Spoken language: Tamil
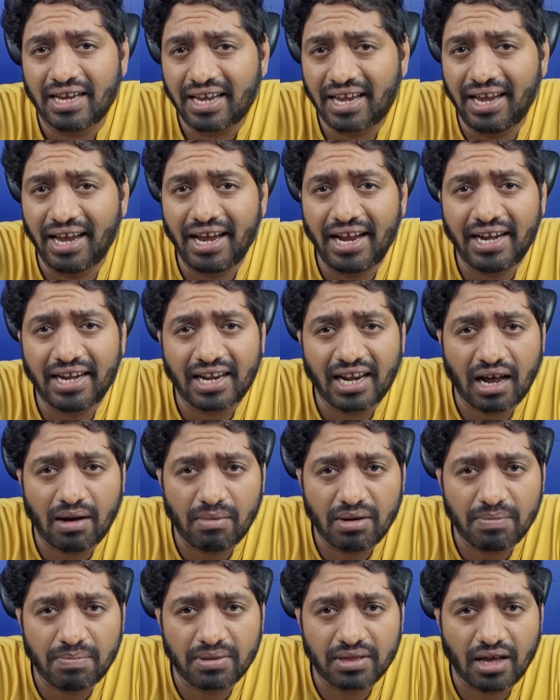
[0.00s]
கே என்ற
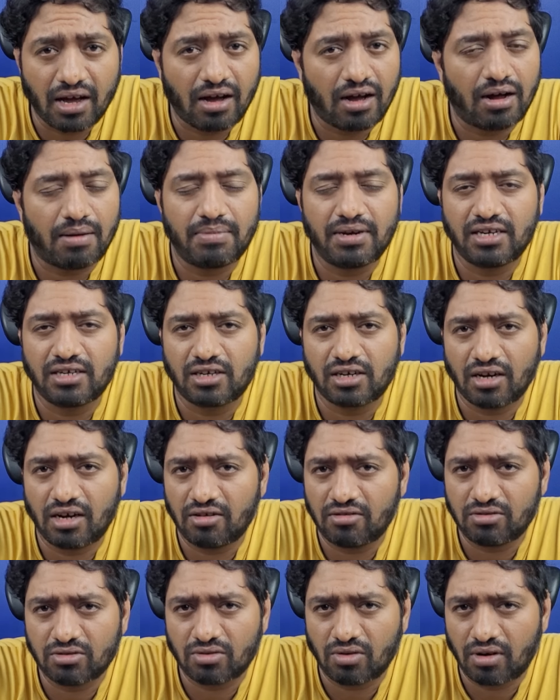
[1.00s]
அமைப்பு தான் அப்படின்ற
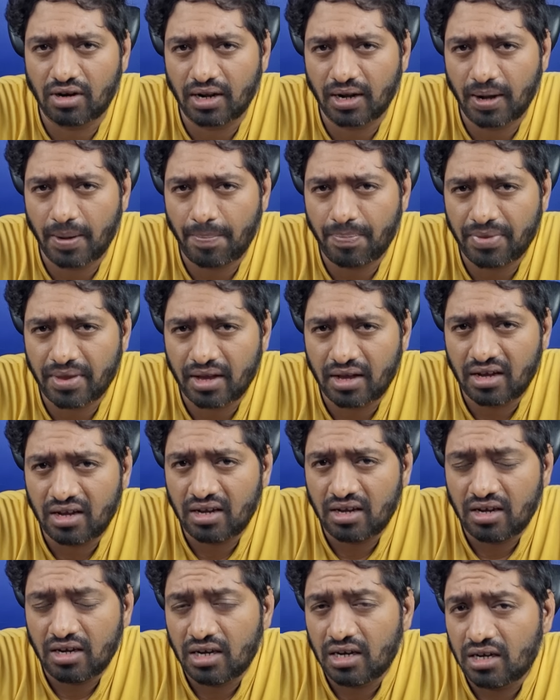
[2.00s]
அளவுக்கு சொல்கிறாங்க
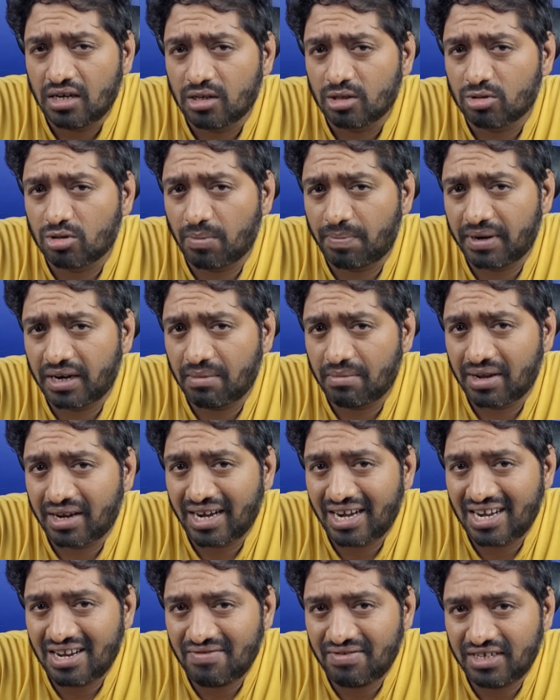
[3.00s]
ஸோ இப்போ நம்ம
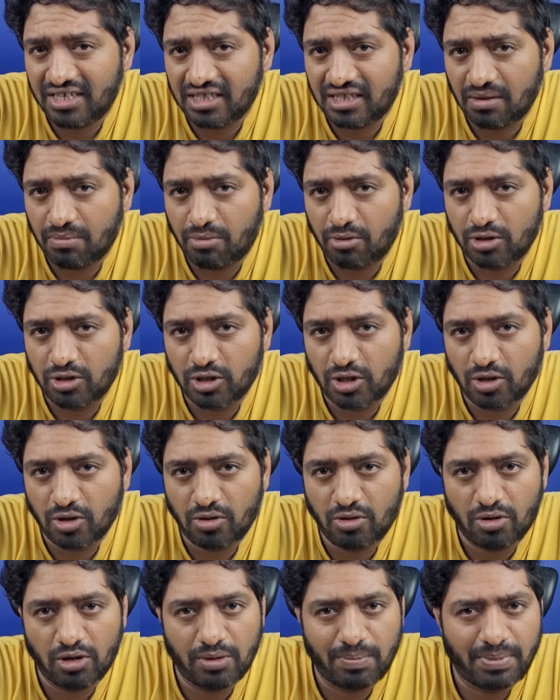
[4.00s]
ரெண்டு விஷயத்தை
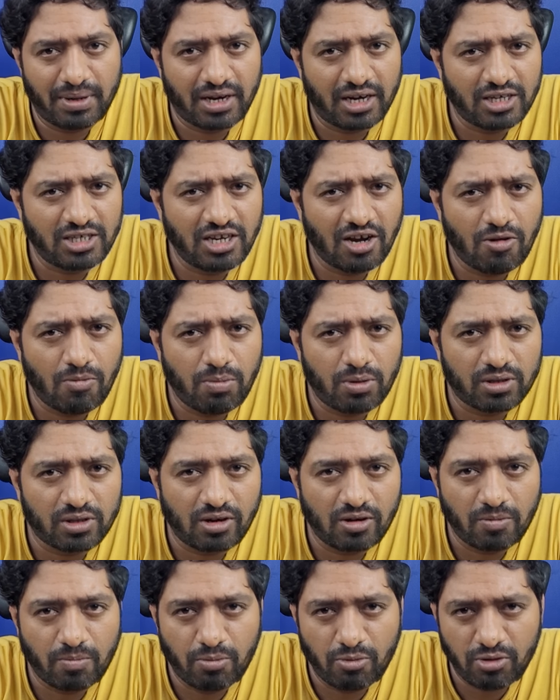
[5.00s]
புரிஞ்சுக்கணும் இப்போ ரஷ்யாவை
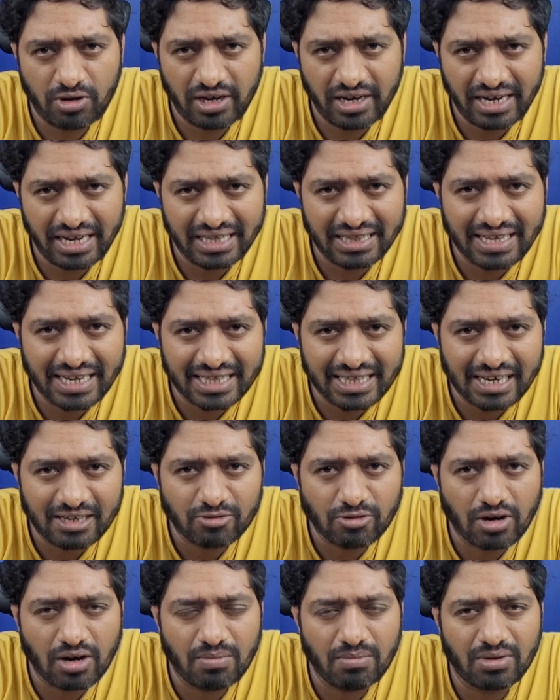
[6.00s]
பொறுத்தளவுக்கு புட்டினே இந்த இடத்துல
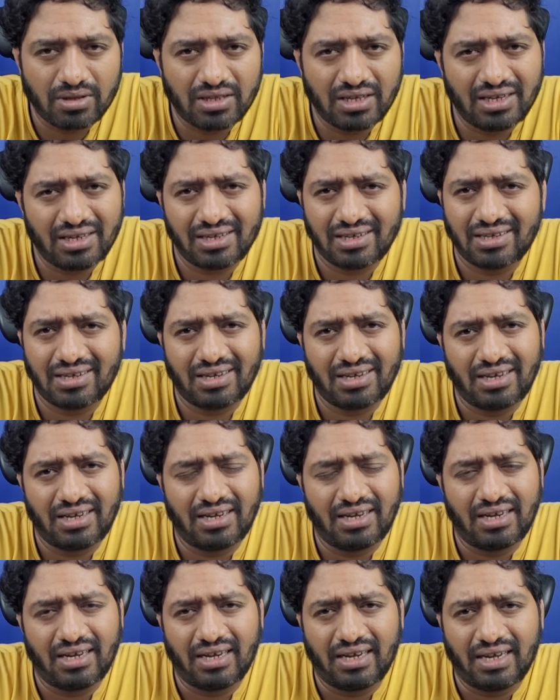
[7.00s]
சொல்லும்போது
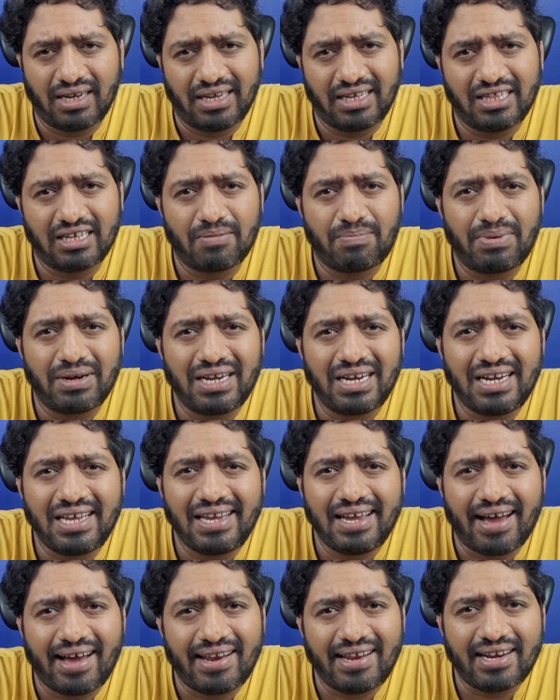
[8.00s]
இதுக்கு பின்னாடி
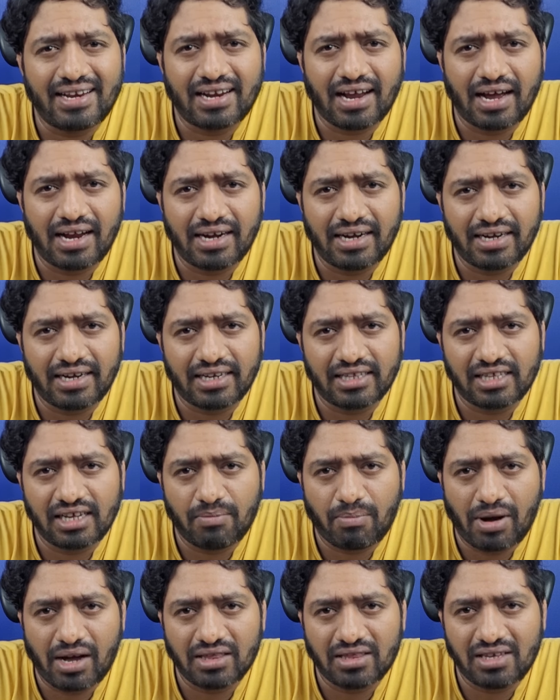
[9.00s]
யார் இருக்காங்கன்றத
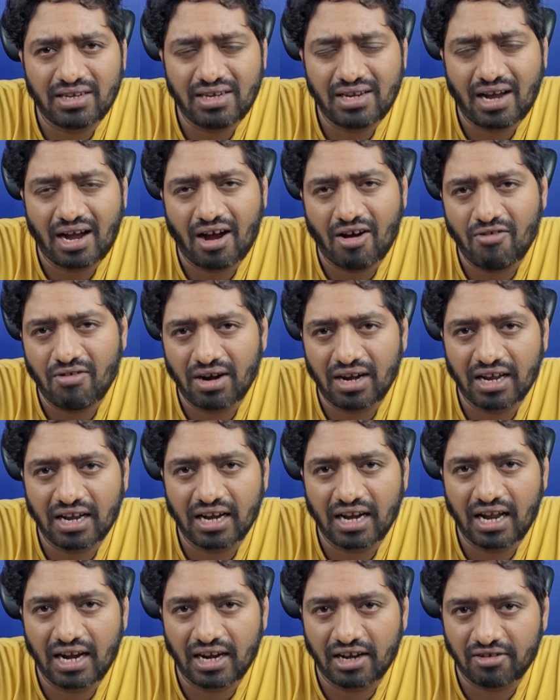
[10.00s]
பார்த்து
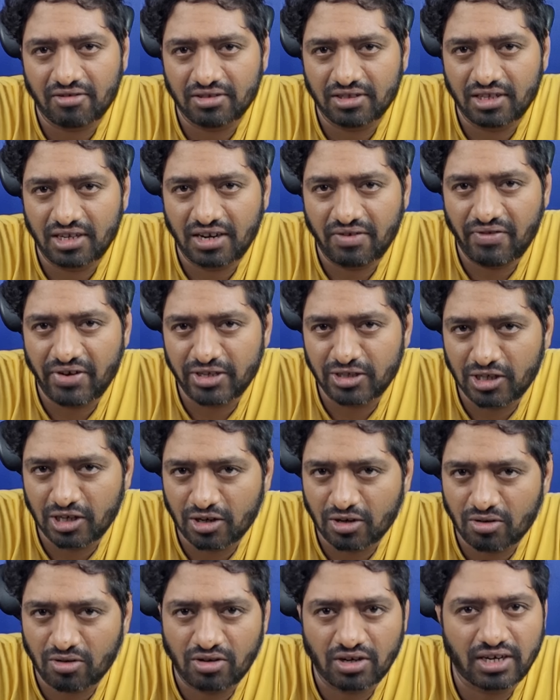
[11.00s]
அவங்களுக்கெல்லாம் நாங்கள் வந்து ரிவெஞ்ச்
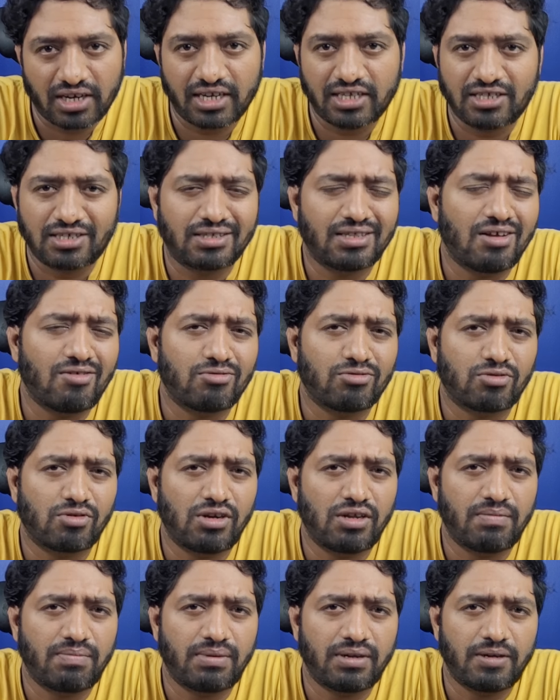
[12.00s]
எடுக்கணுன்ற ரேஞ்சுக்கு தான் அவர்
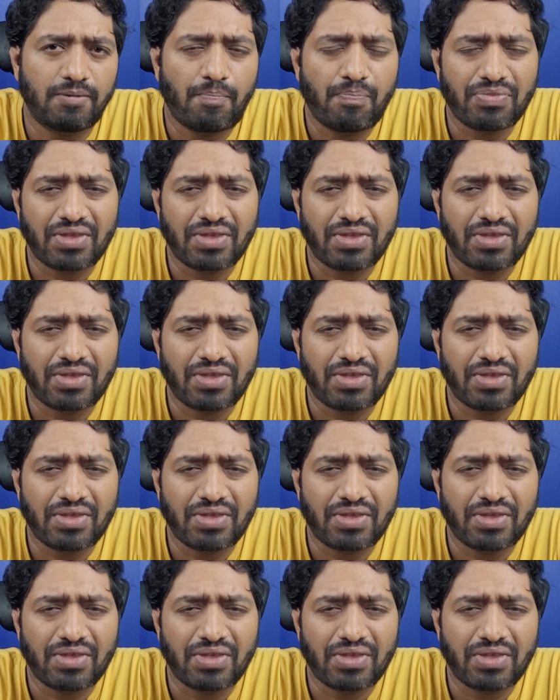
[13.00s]
சொல்லியிருப்பார்